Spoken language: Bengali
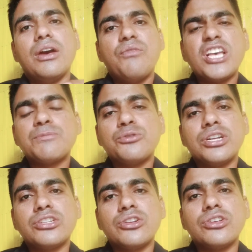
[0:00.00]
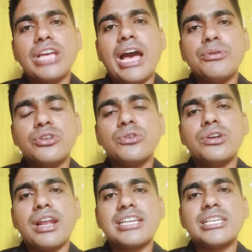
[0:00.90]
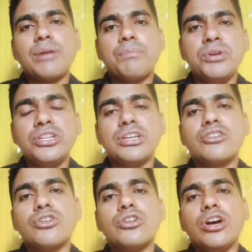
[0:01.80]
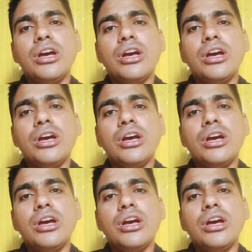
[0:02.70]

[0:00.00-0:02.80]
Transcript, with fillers: পাসপোর্টের জন্য যে আবেদন করে রাখছে বা প্রিন্টের জন্য